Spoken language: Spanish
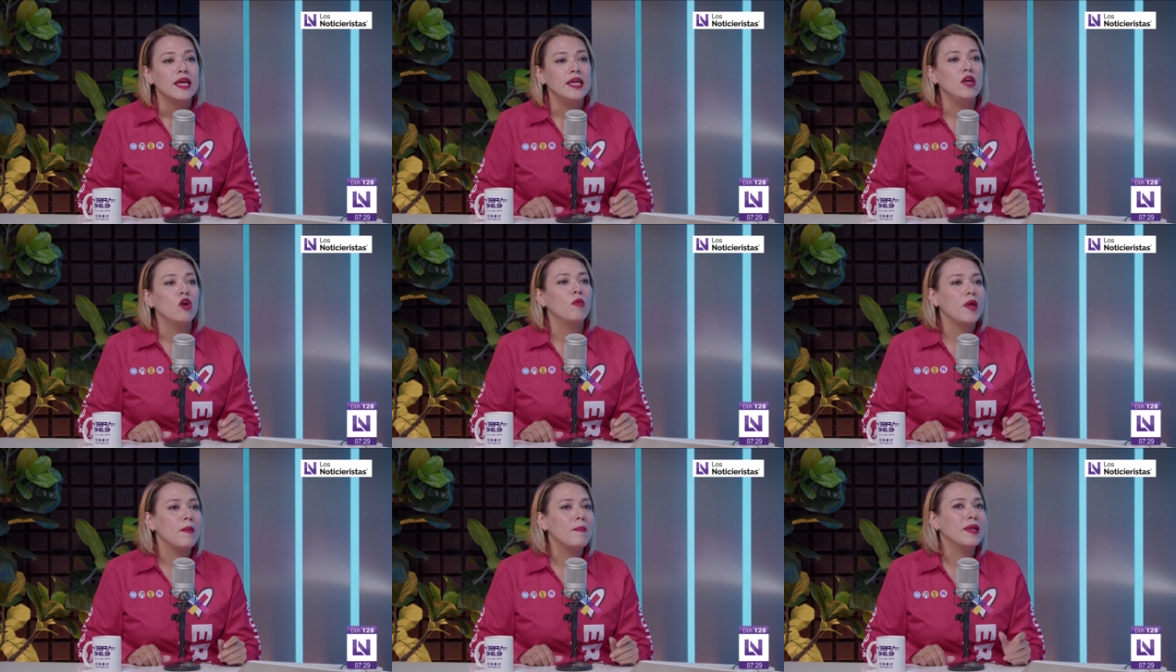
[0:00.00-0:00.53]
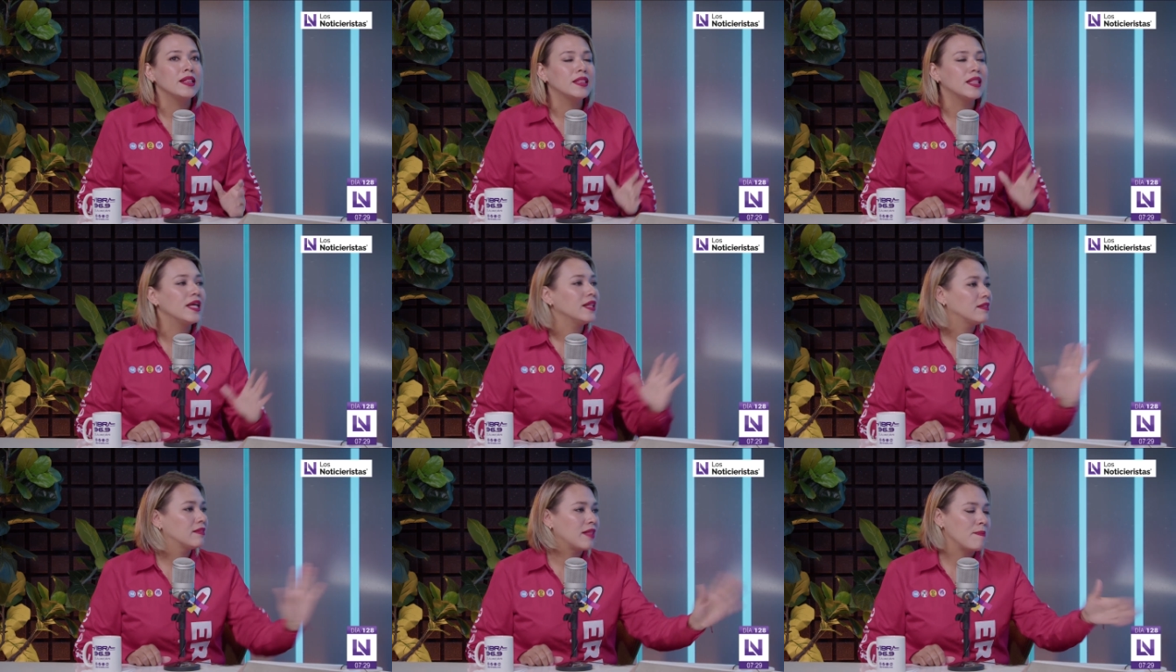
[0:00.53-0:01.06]
Y
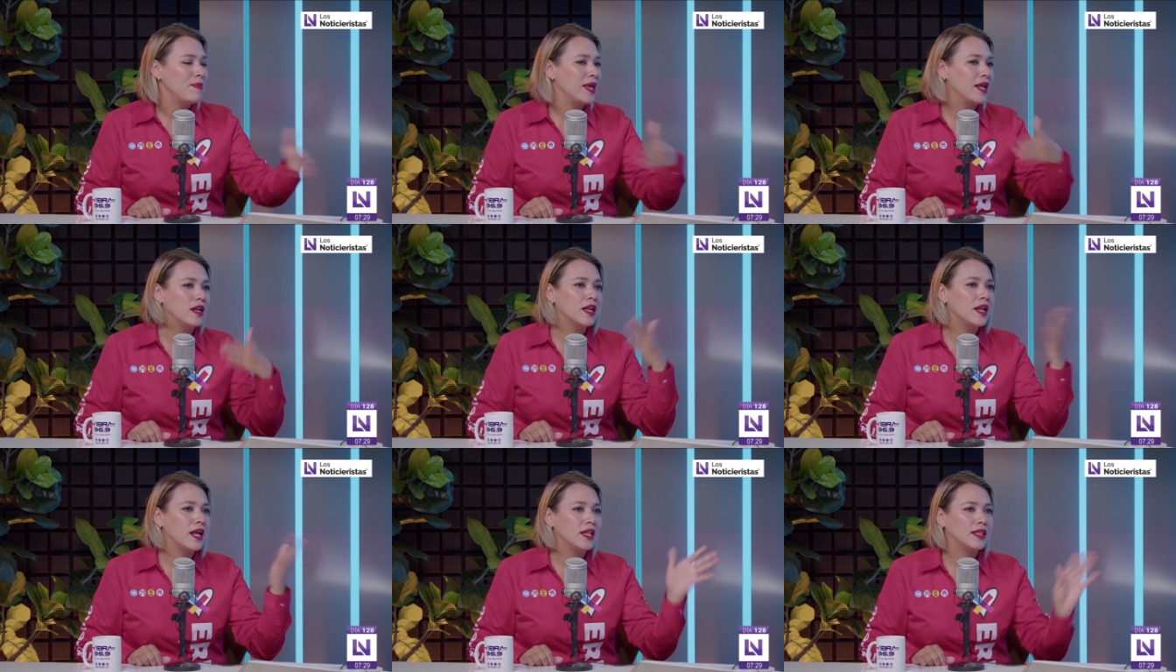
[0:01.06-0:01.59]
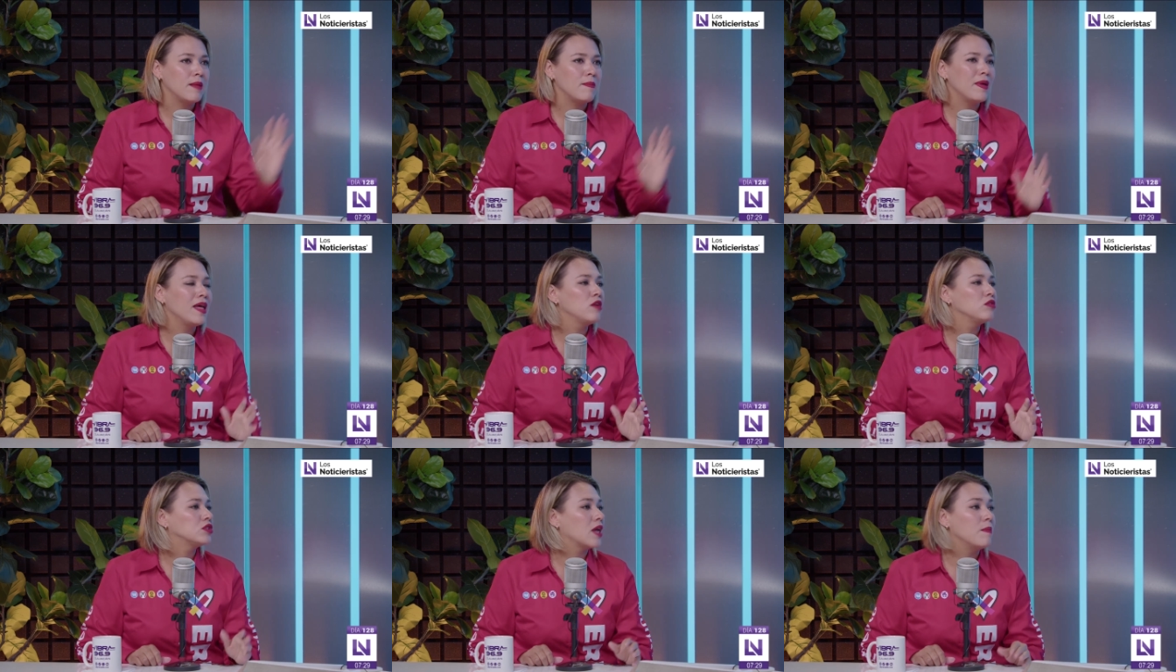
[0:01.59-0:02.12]
obviamente también el
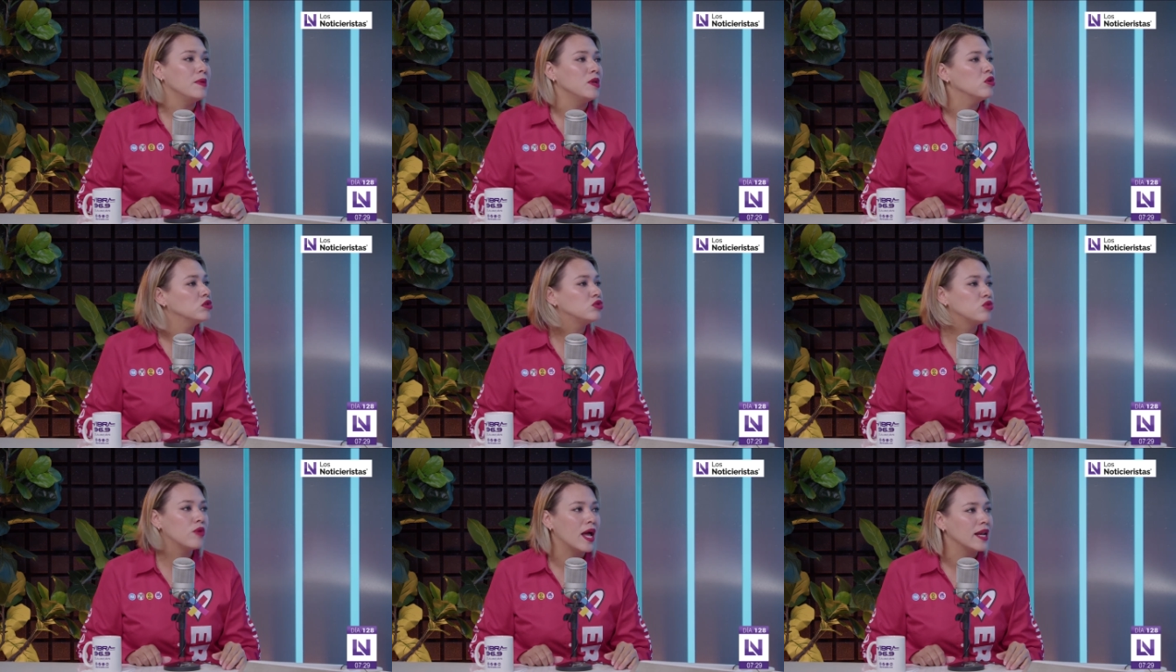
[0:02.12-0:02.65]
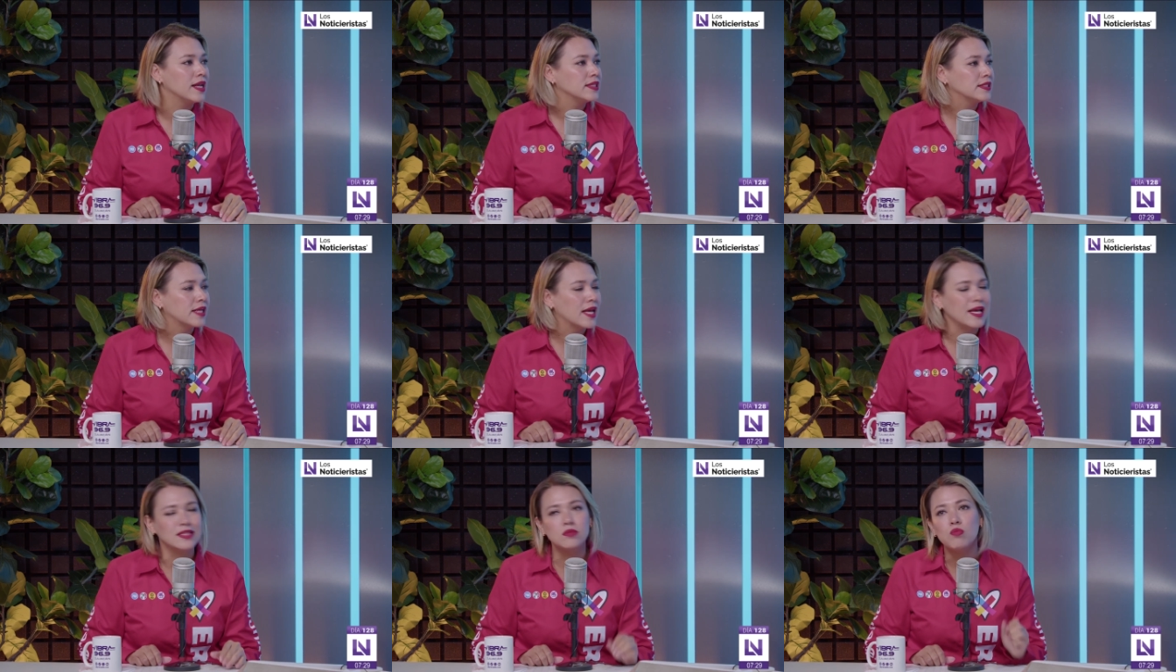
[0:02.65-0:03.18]
tema de los caminos
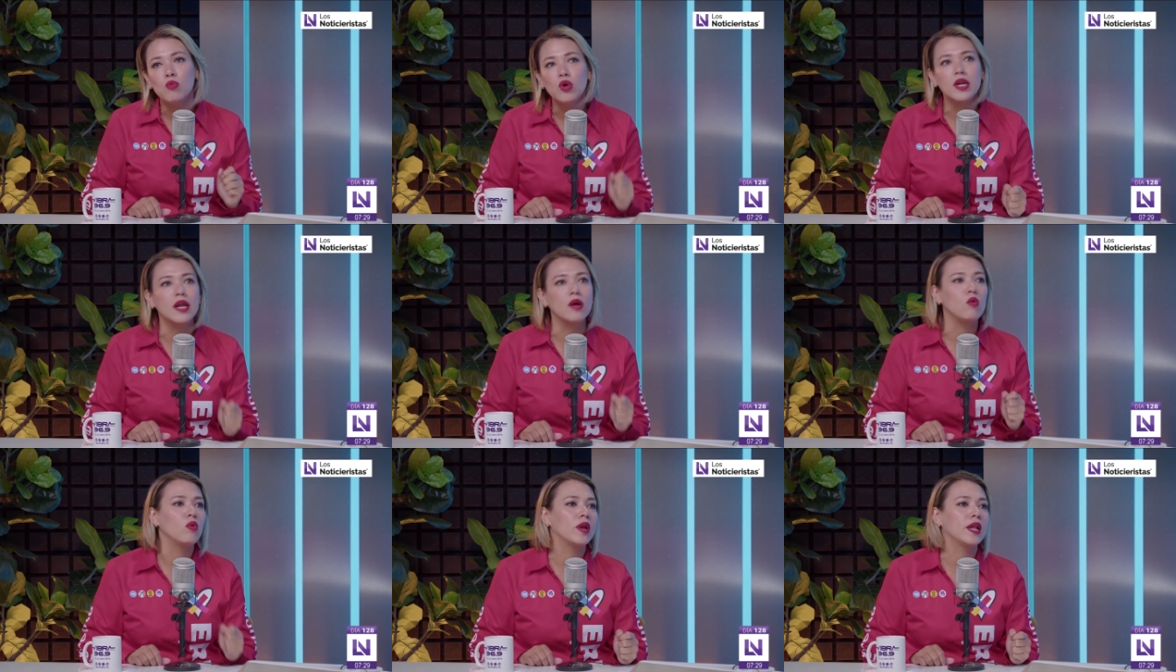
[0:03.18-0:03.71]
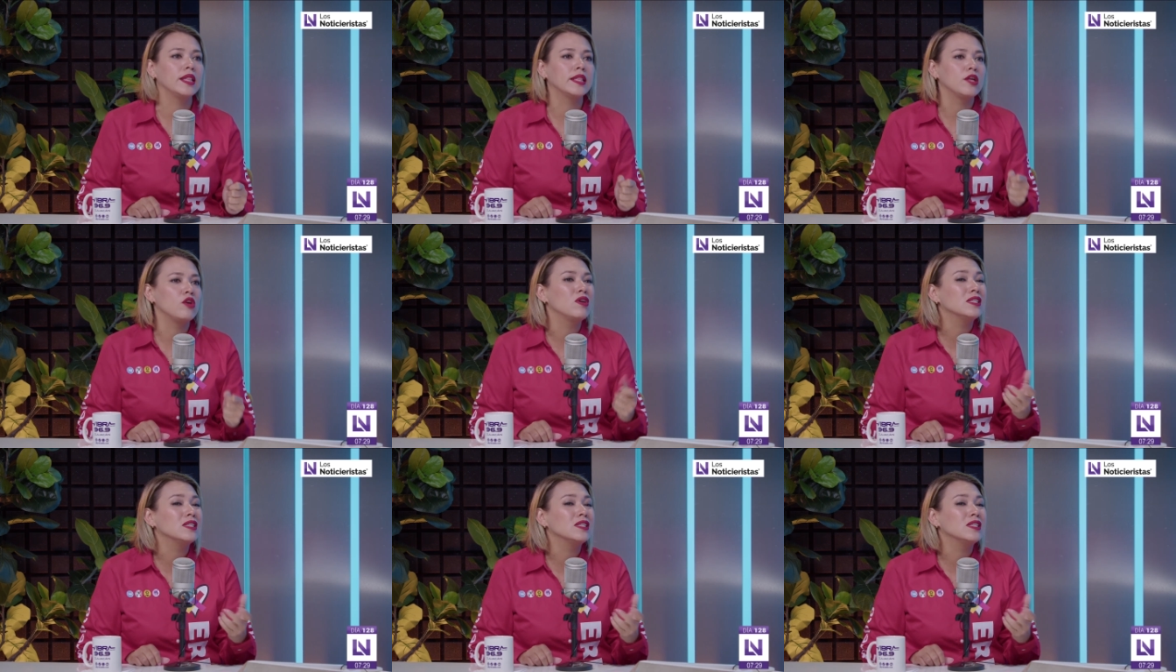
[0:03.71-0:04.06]
rurales, que es muy recurrente.